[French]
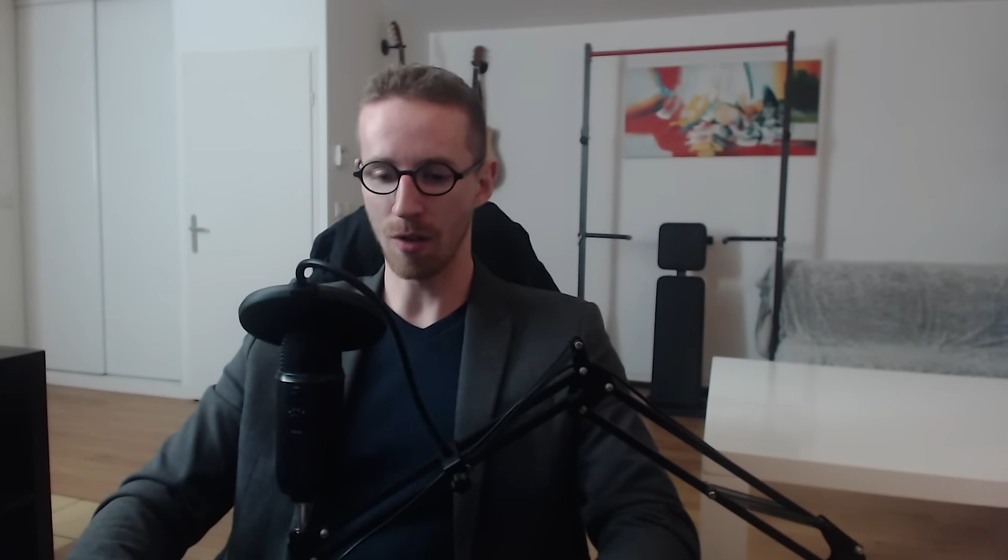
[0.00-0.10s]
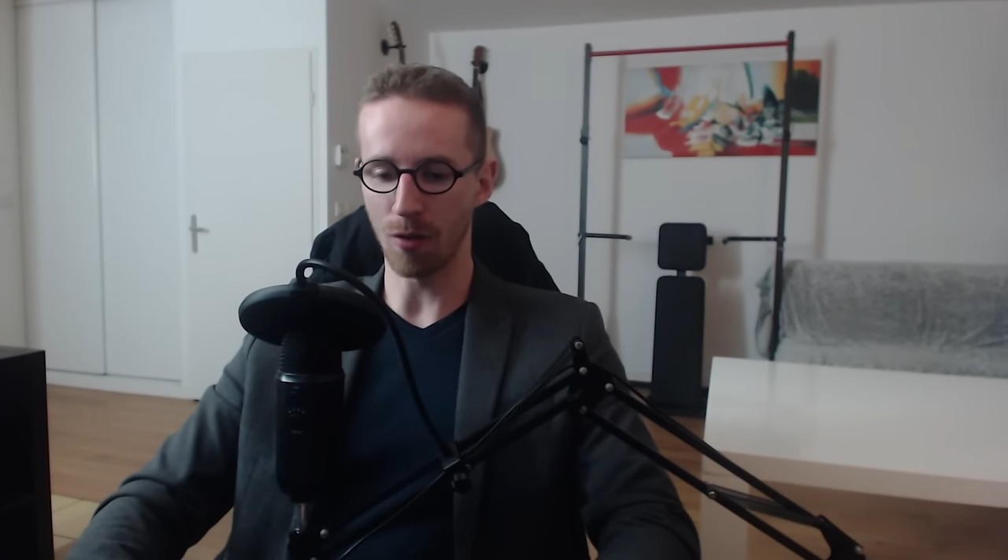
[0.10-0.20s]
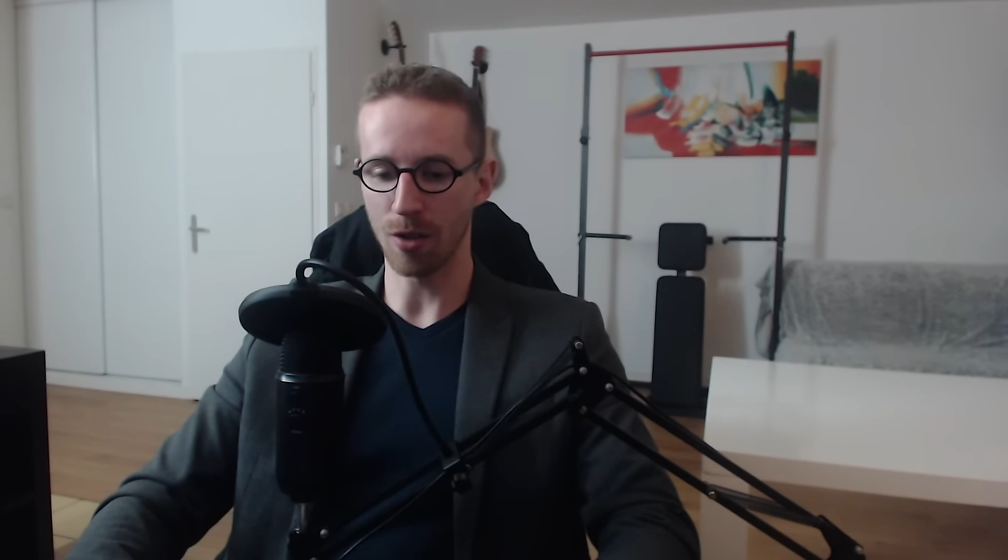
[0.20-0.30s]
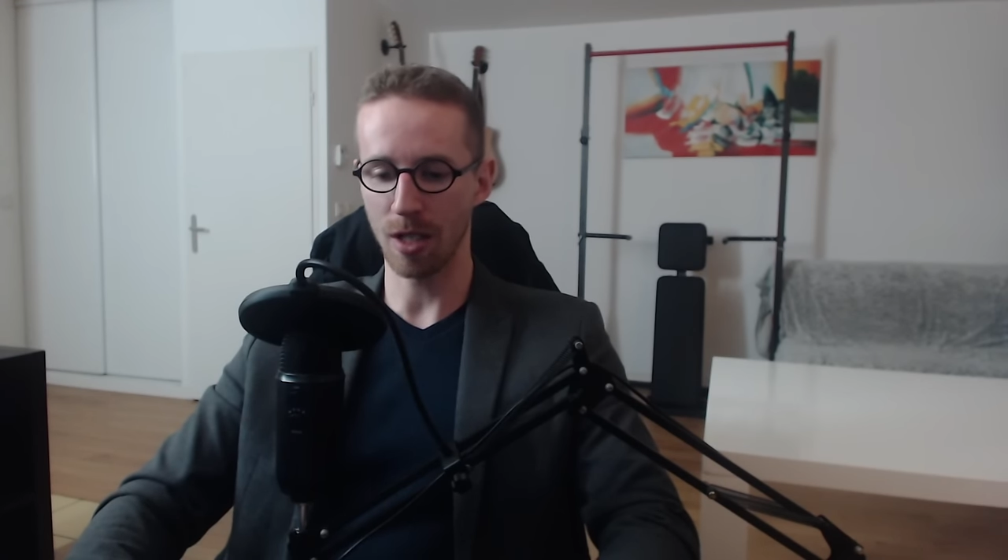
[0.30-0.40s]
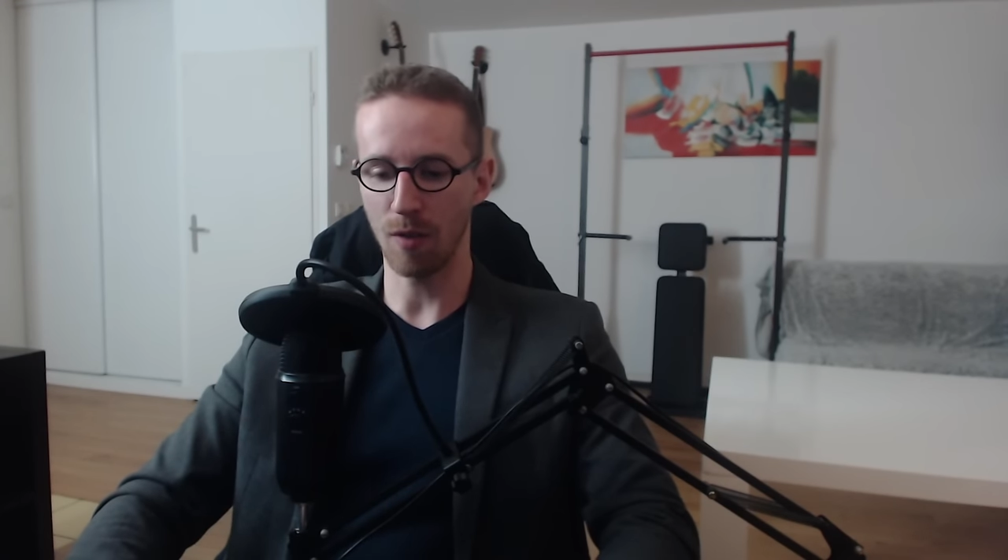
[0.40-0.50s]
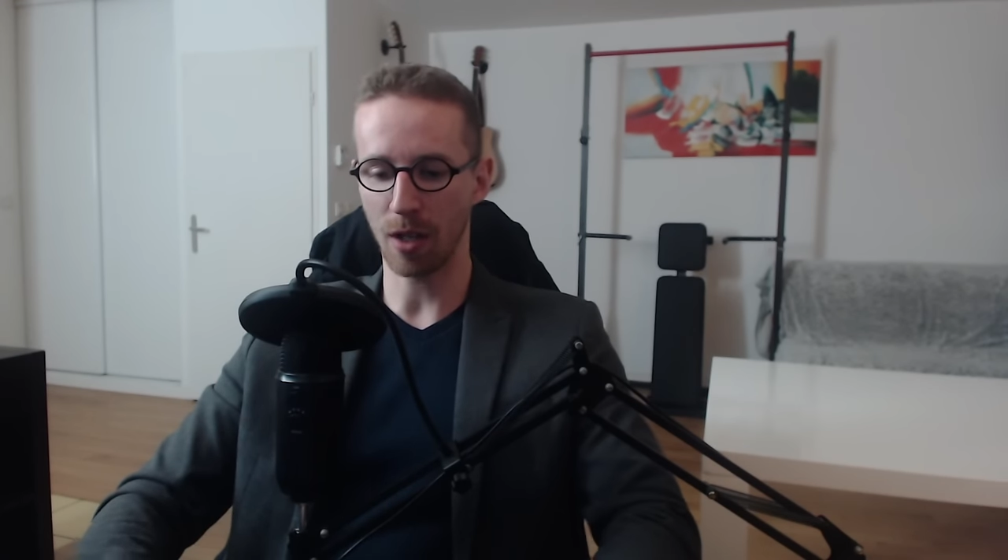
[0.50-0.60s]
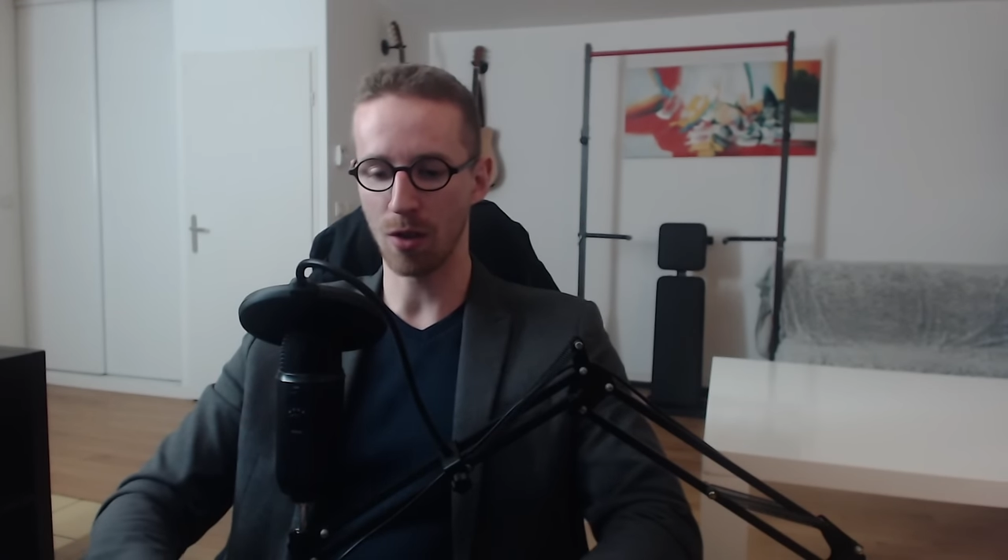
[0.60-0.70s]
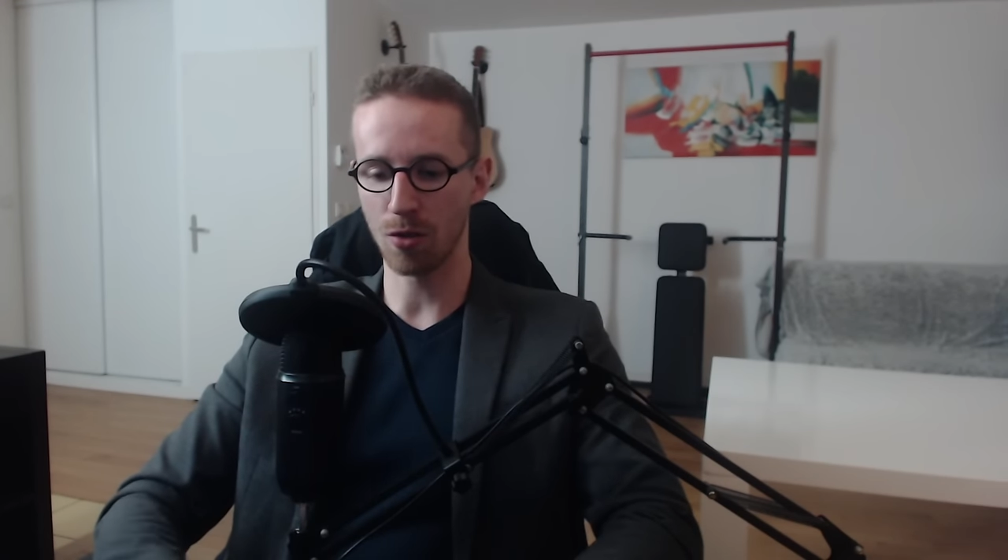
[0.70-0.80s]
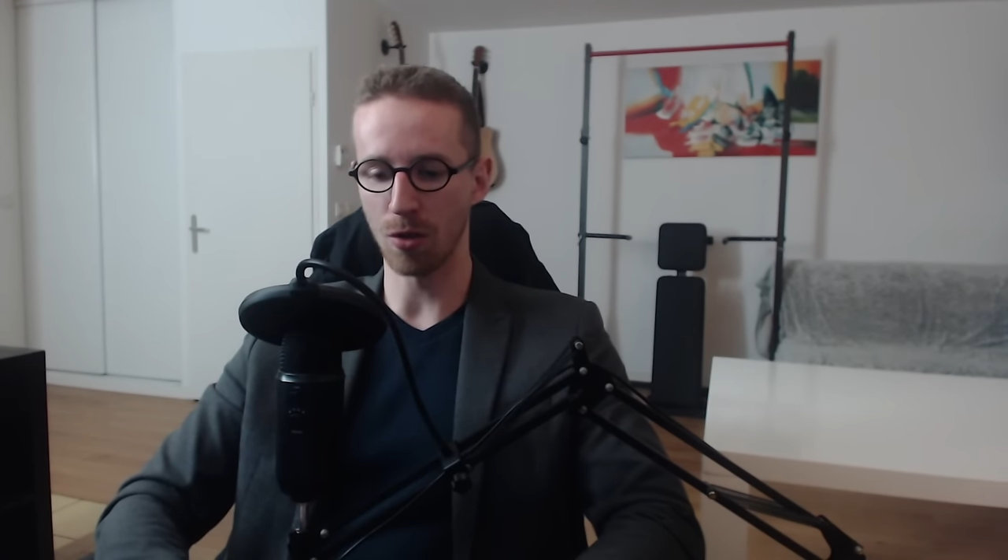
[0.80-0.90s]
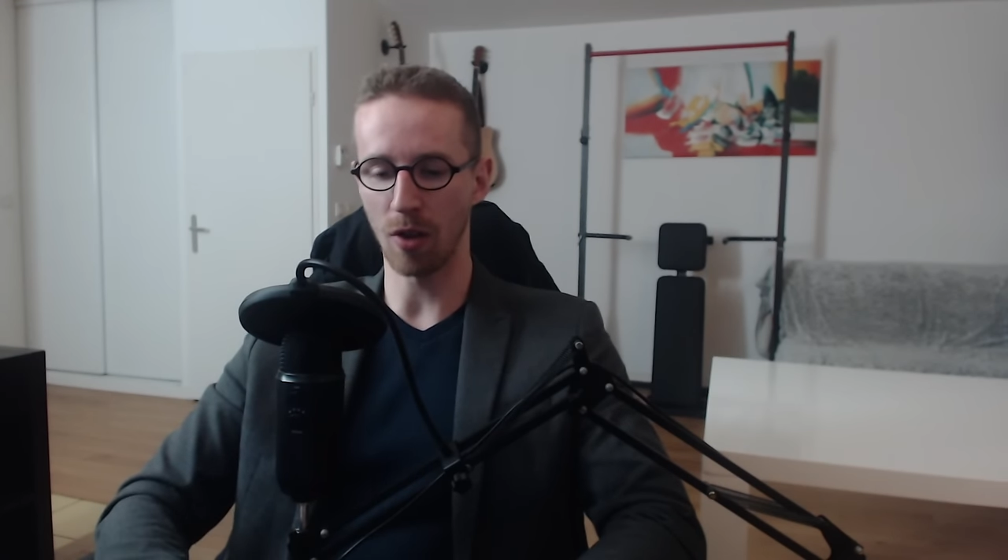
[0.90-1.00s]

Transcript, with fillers: ils vont essayer de faire quelque chose